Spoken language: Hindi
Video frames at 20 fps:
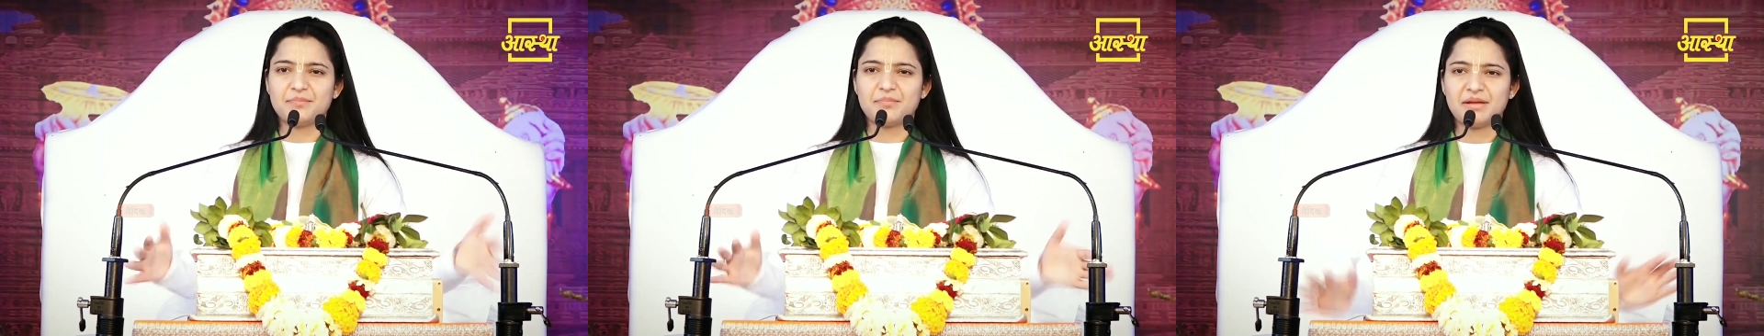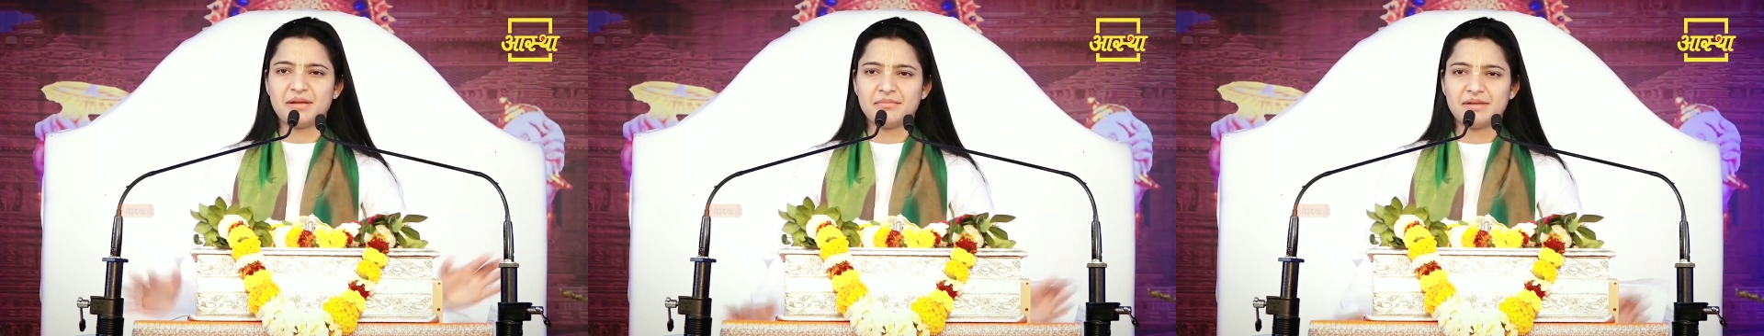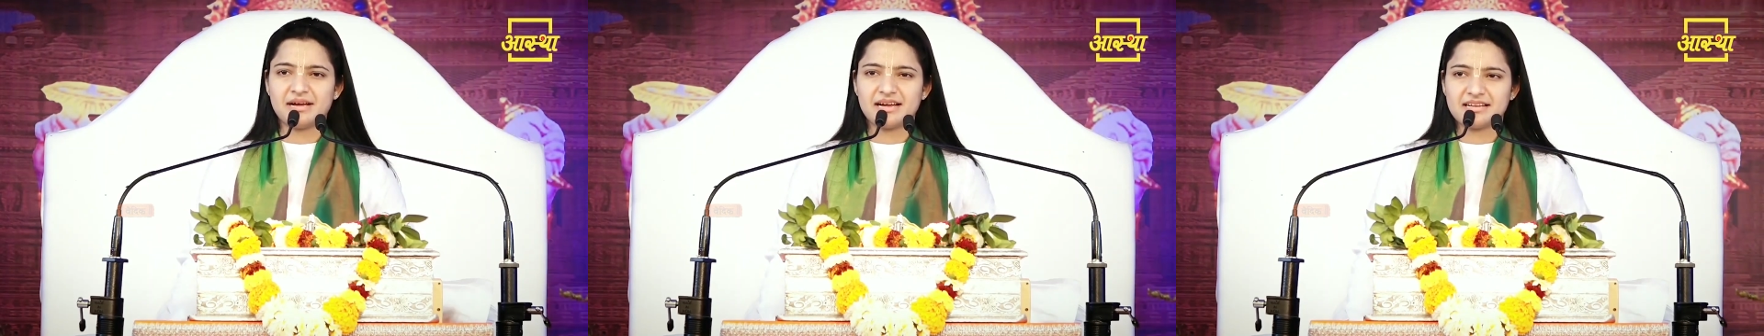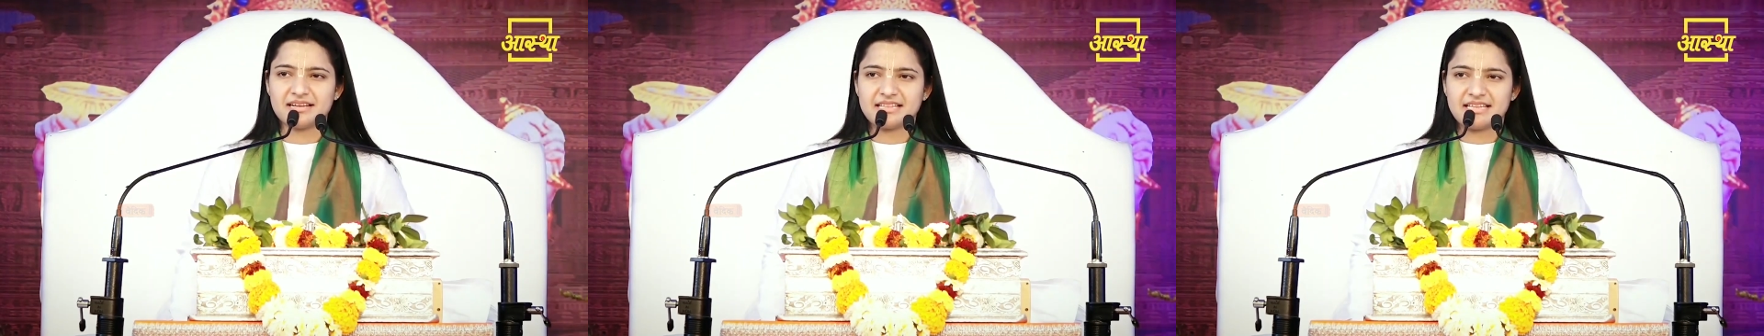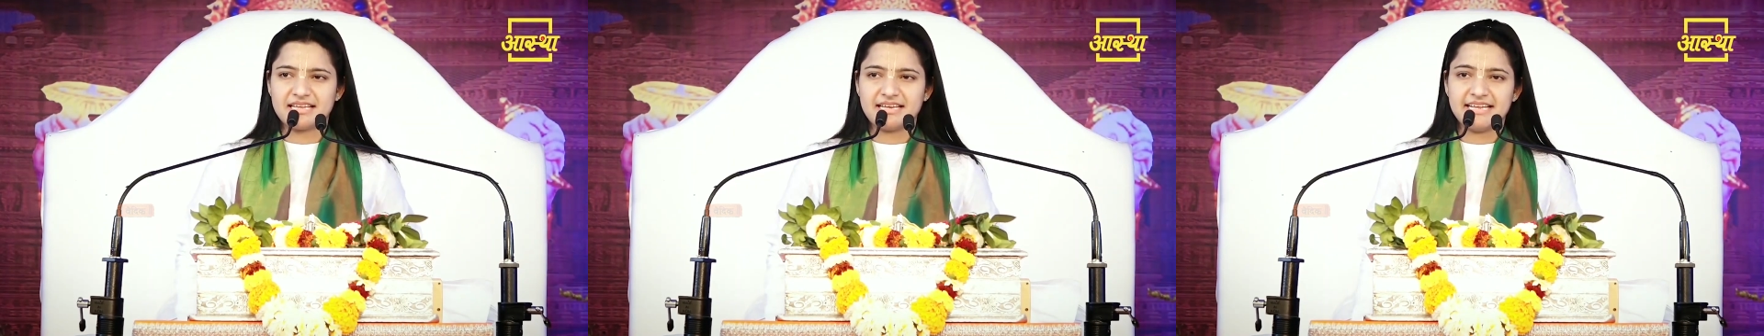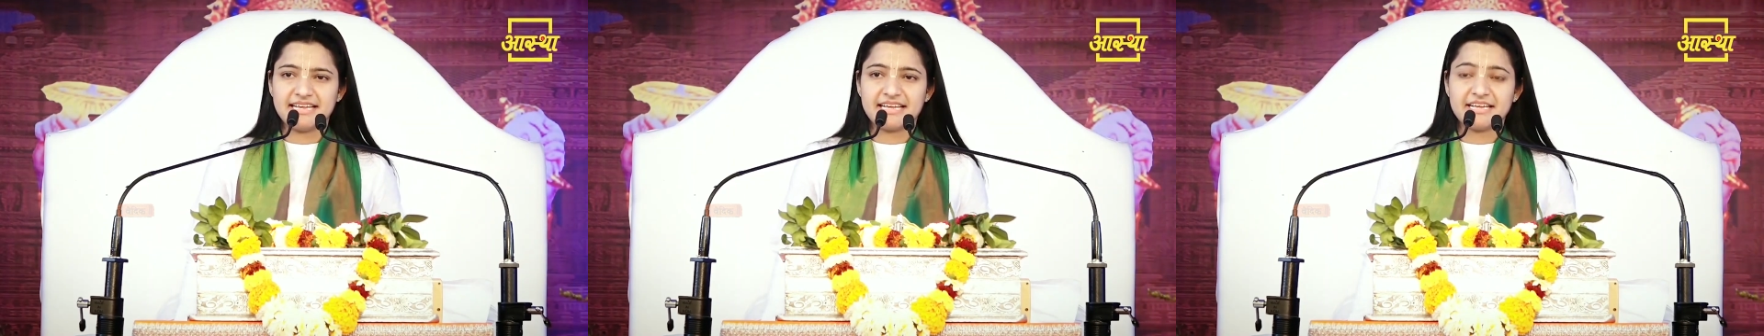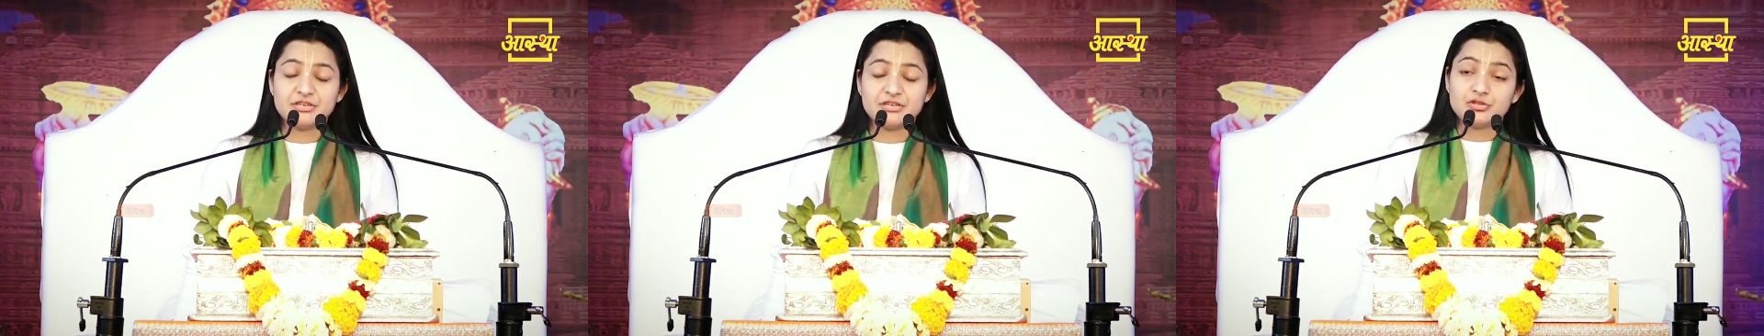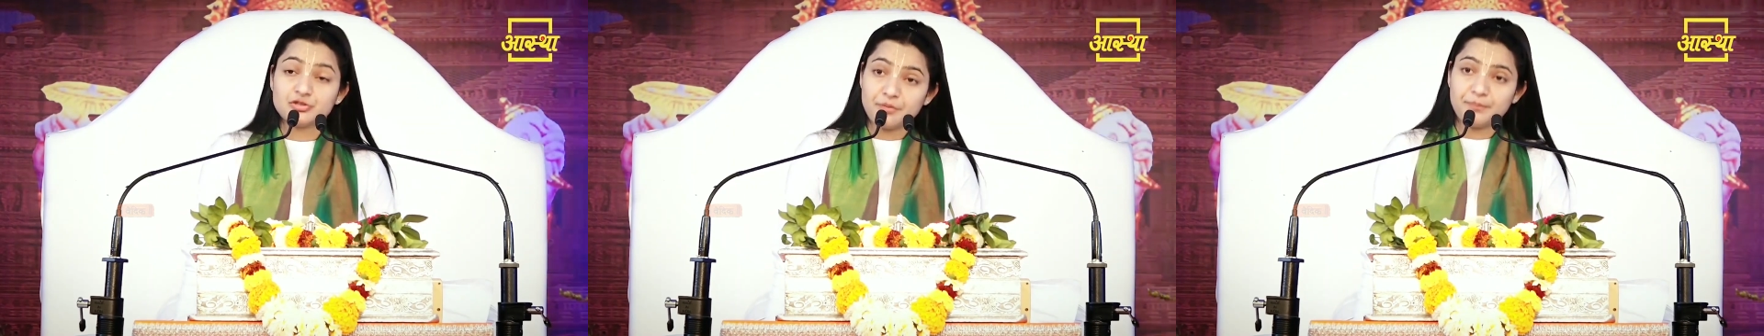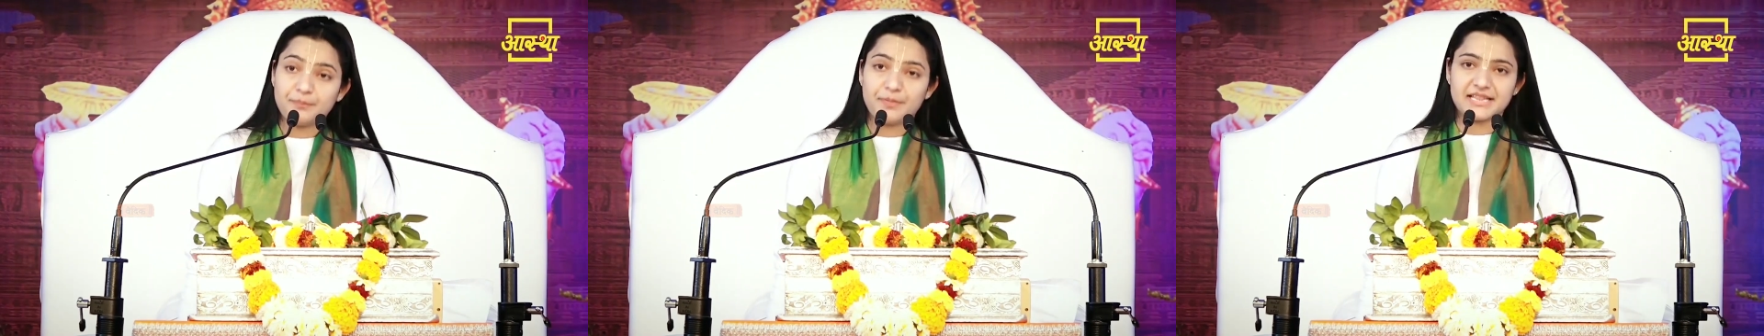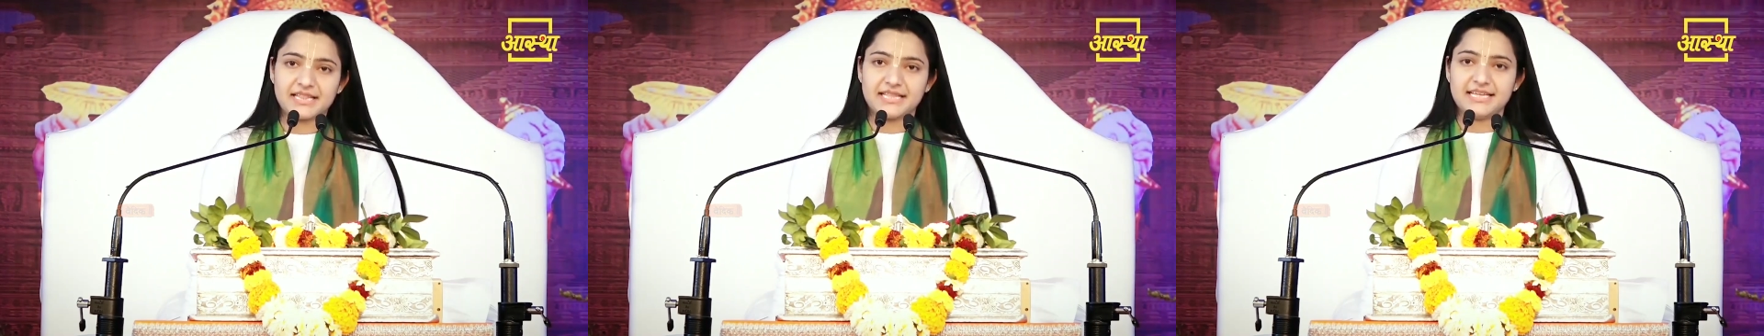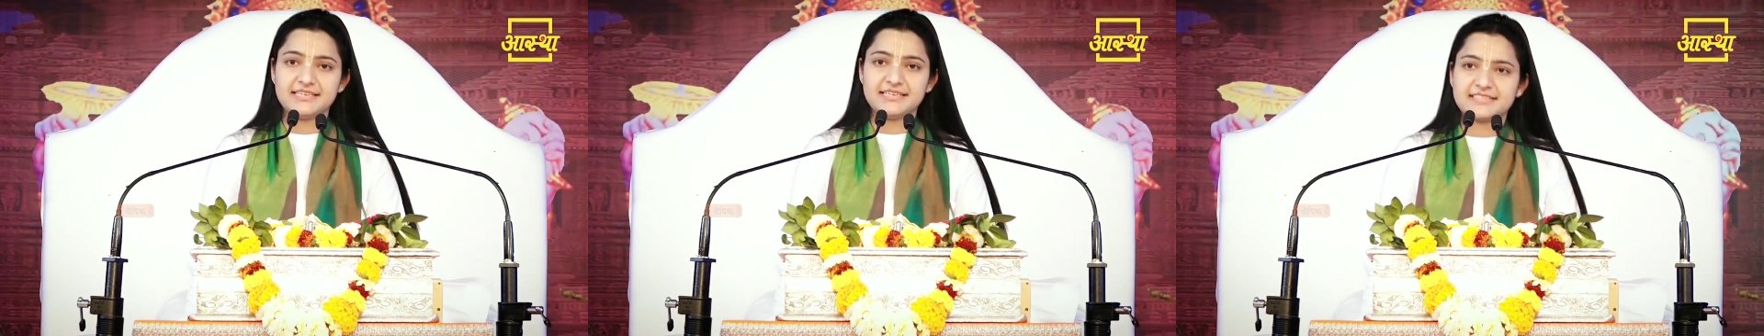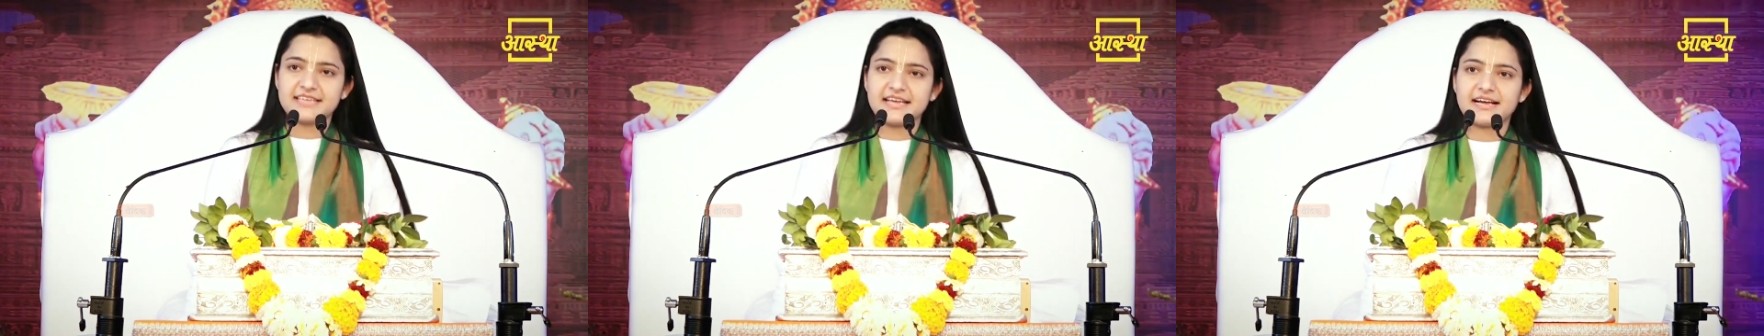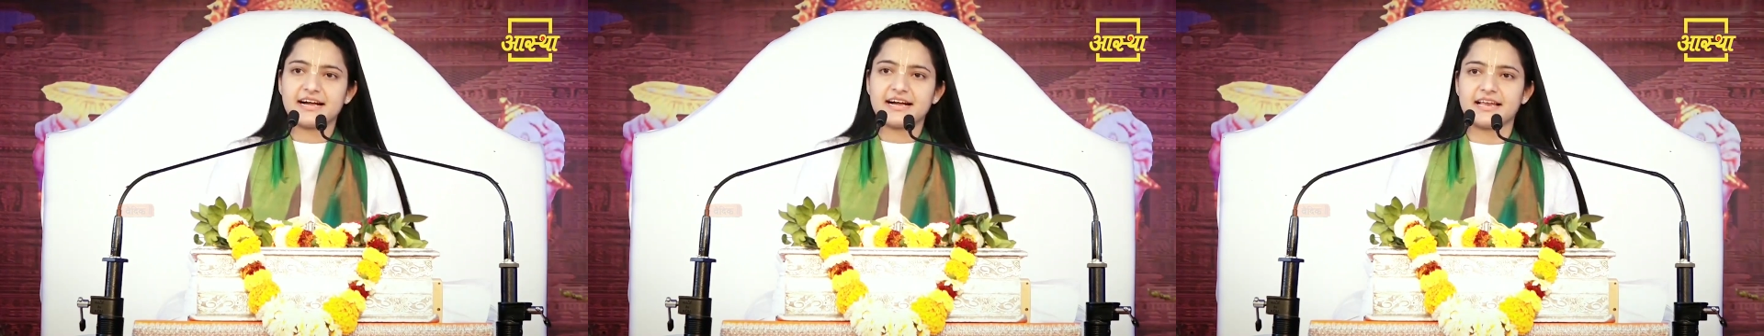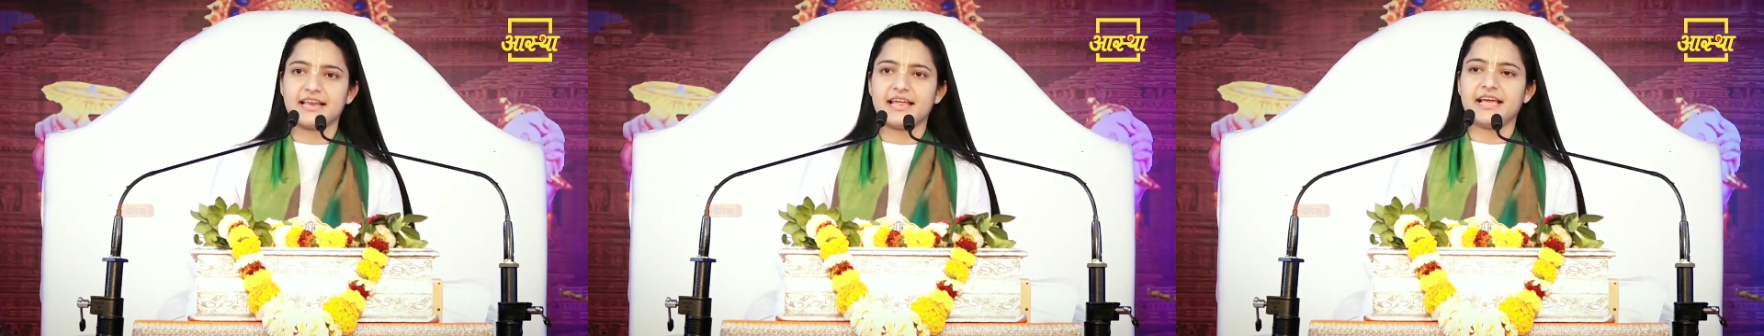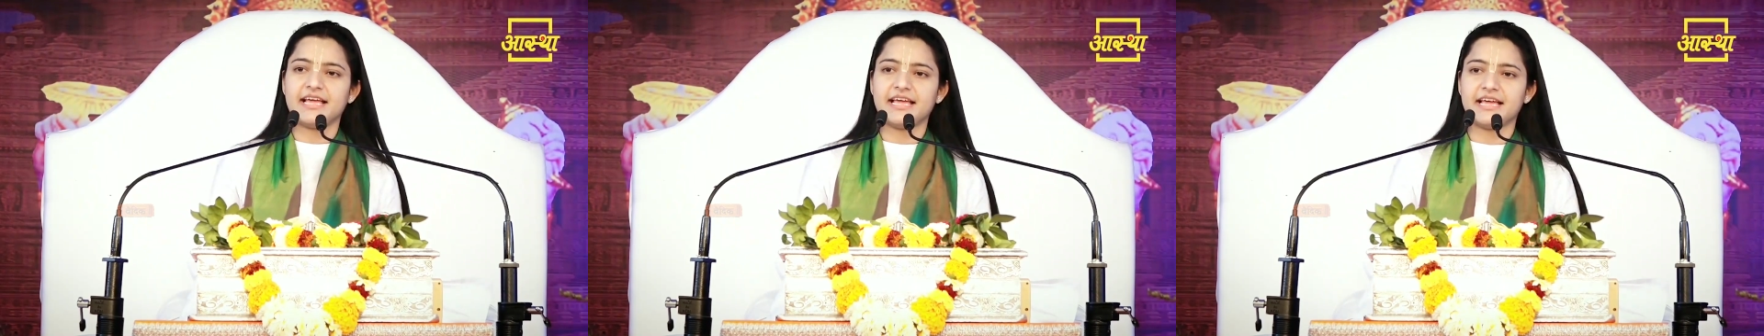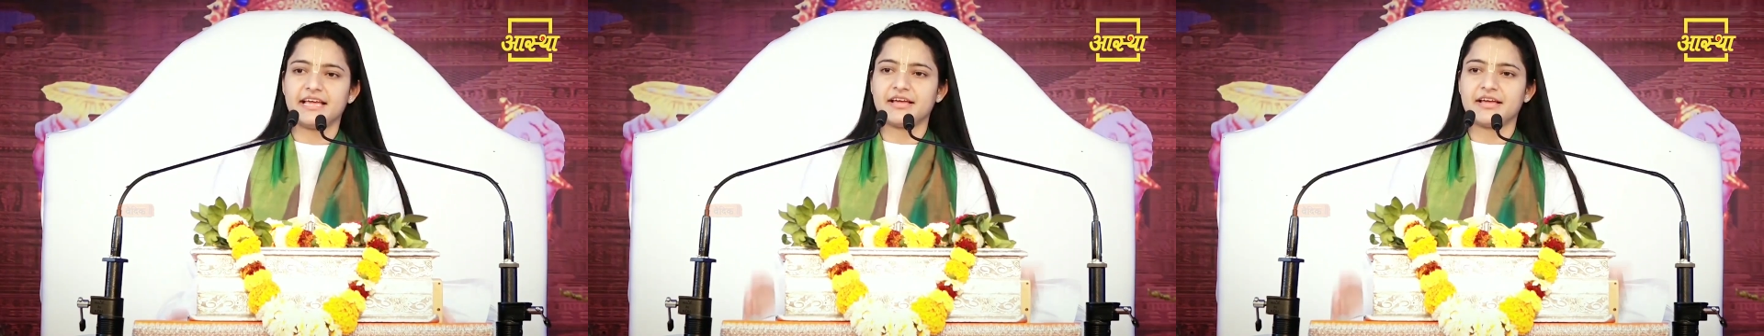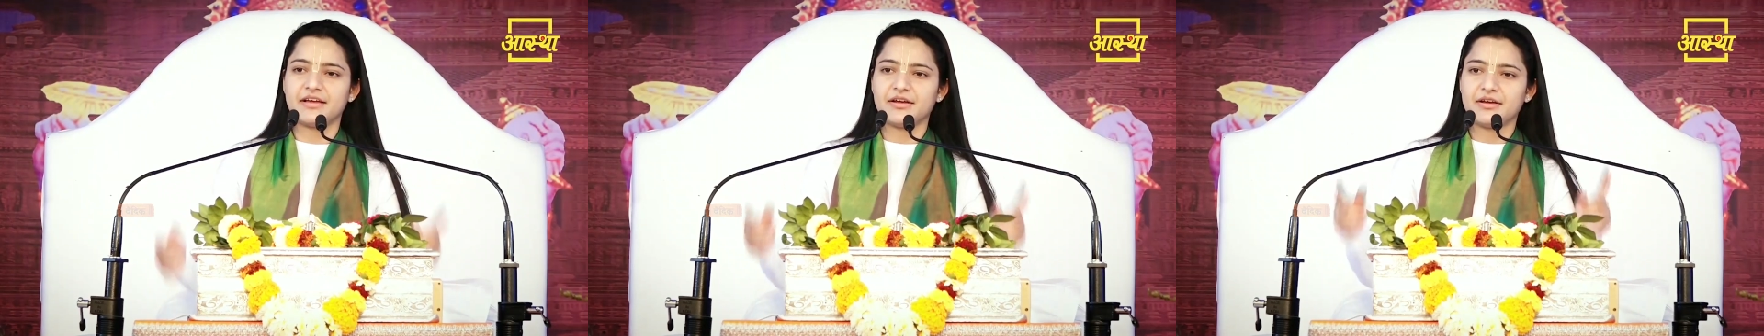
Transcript: प्रेम करती है लेकिन जो पति से करेगी